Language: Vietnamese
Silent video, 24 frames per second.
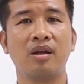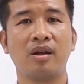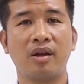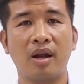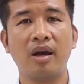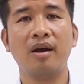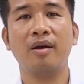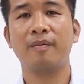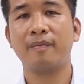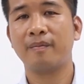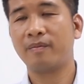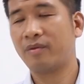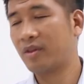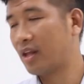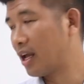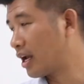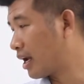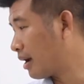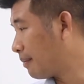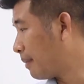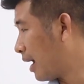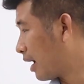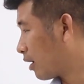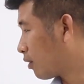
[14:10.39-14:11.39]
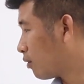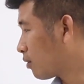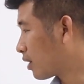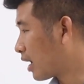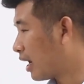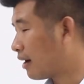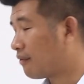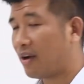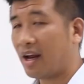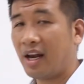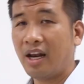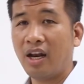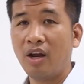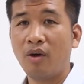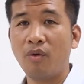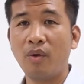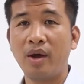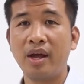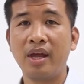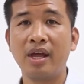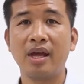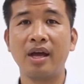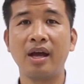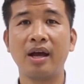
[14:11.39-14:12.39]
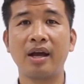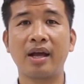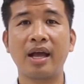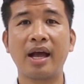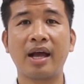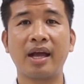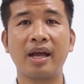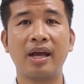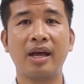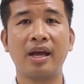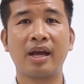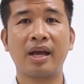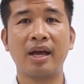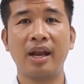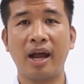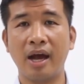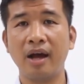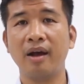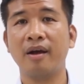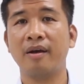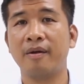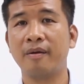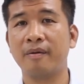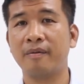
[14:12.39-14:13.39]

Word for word: đó thì các bạn cũng cần phải lưu ý các cái cái đó